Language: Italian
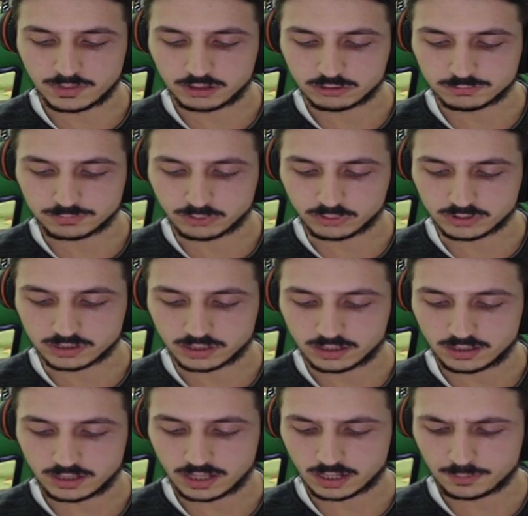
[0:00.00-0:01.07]
le sponde
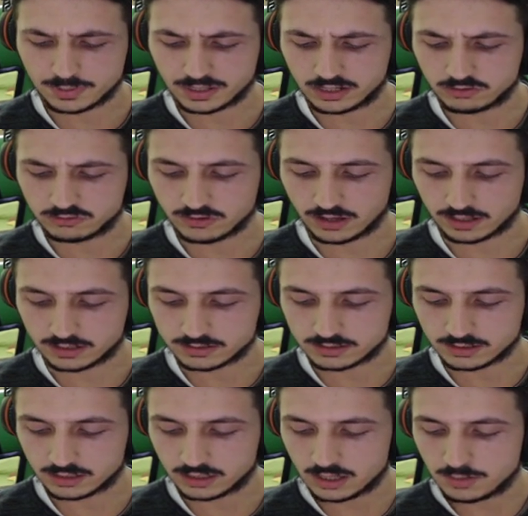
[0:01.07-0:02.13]
era
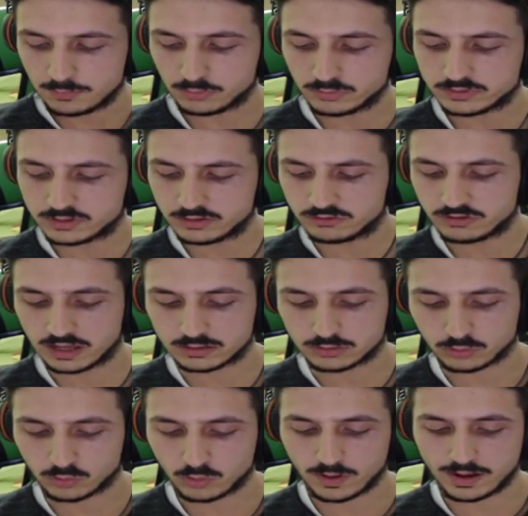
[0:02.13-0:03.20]
pianeggiante, punteggiato
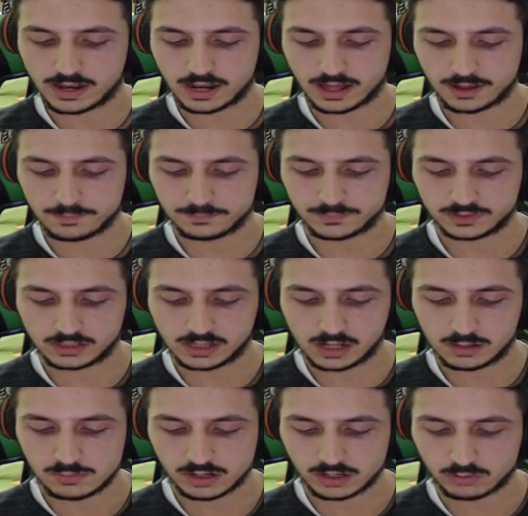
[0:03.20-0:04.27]
qua e là di
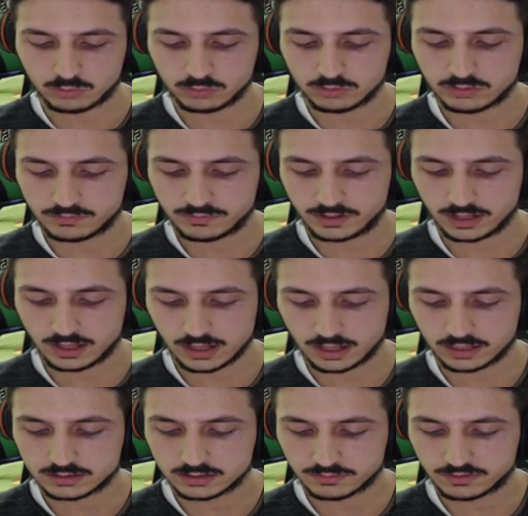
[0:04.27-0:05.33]
alberi curvi e
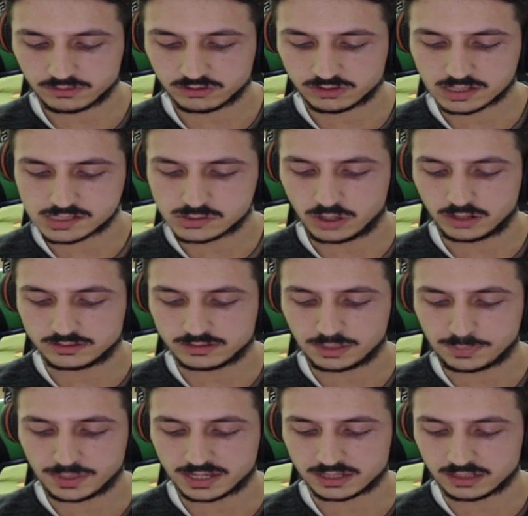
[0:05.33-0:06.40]
altra vegetazione
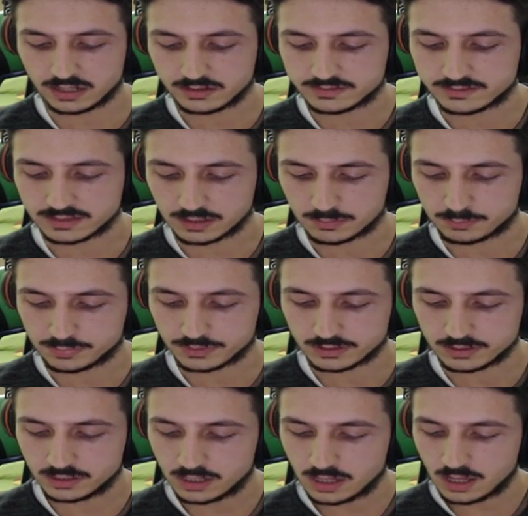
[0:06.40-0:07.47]
tipica delle
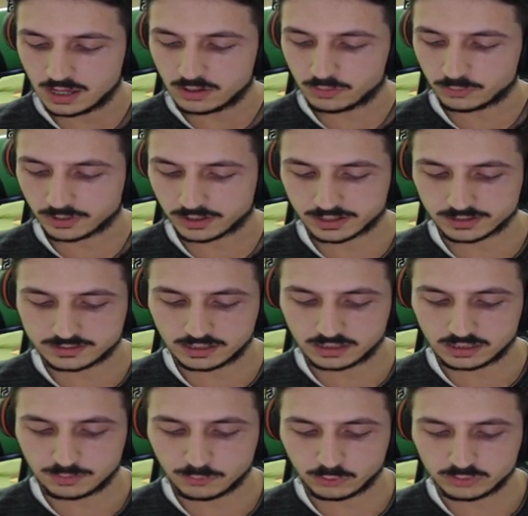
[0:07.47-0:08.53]
steppe. Una catena
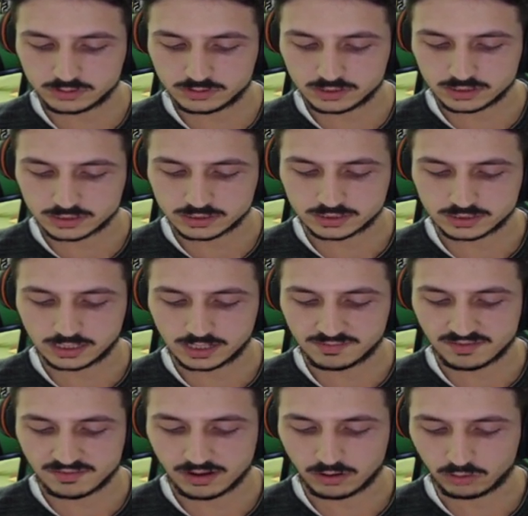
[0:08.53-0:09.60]
di monti si
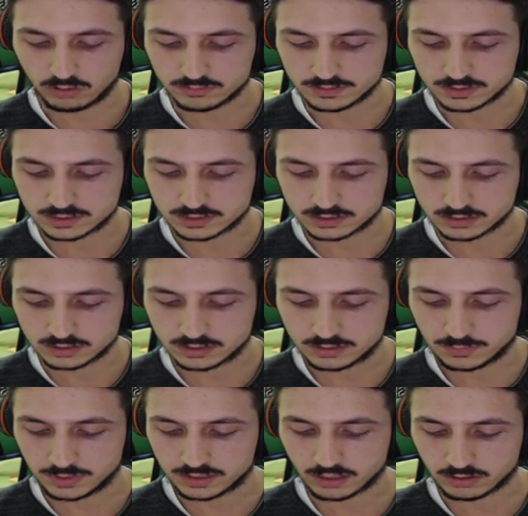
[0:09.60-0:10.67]
levava a ovest,
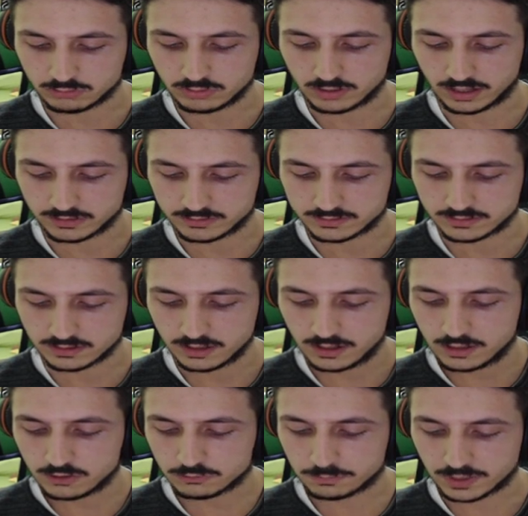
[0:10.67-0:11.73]
mentre a sud-est
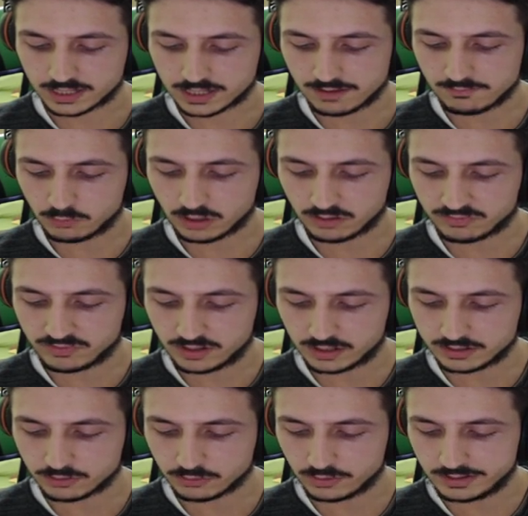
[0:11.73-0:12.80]
spiccava una fila
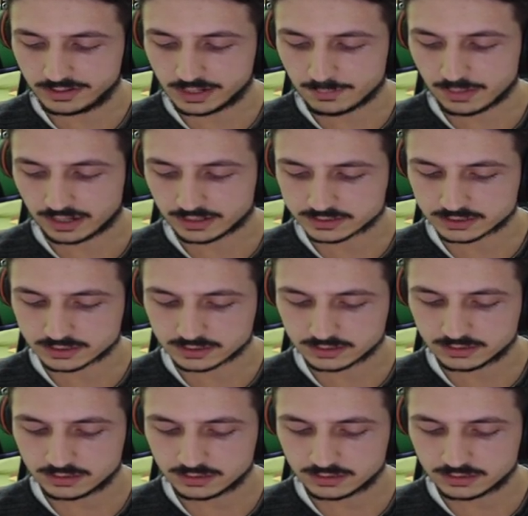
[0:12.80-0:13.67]
di colline basse.